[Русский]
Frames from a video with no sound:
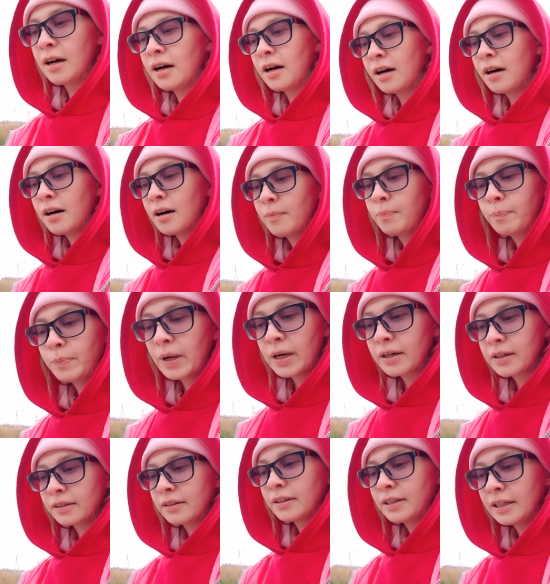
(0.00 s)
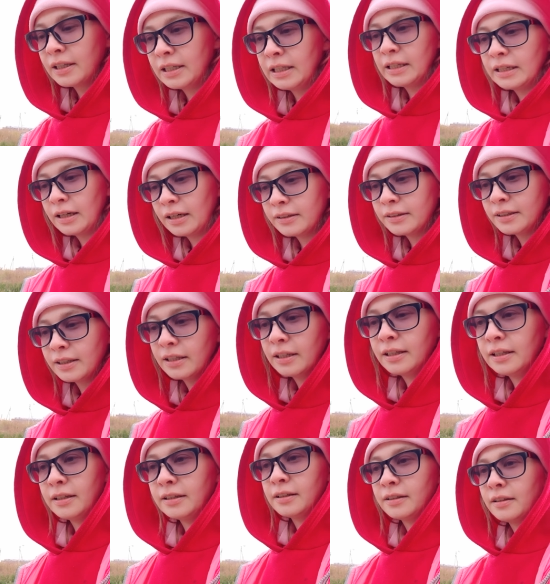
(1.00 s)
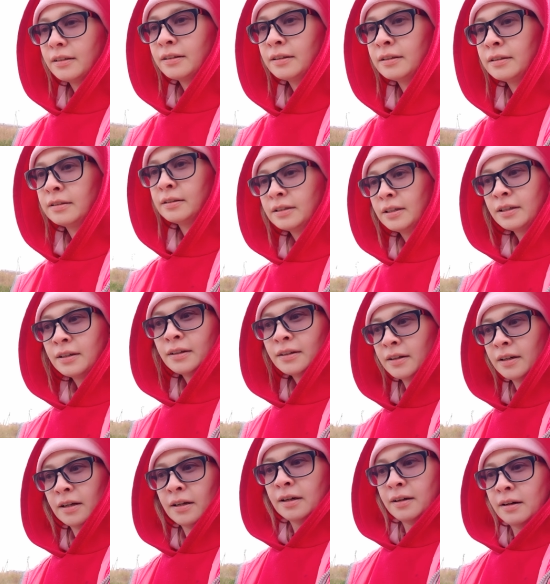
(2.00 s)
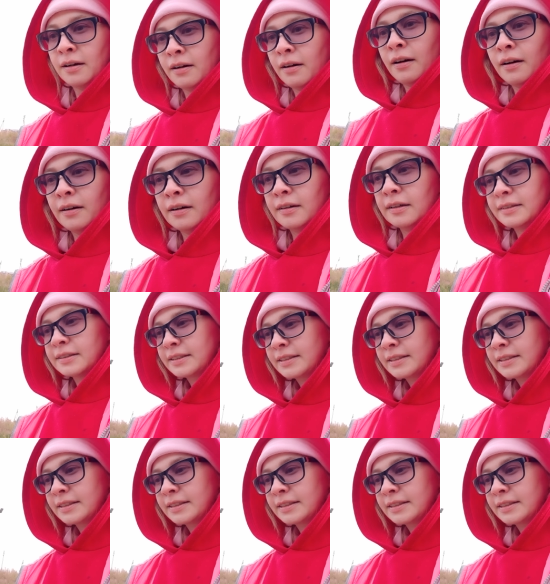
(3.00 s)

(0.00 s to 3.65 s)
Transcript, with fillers: а, парк-отели, отели а,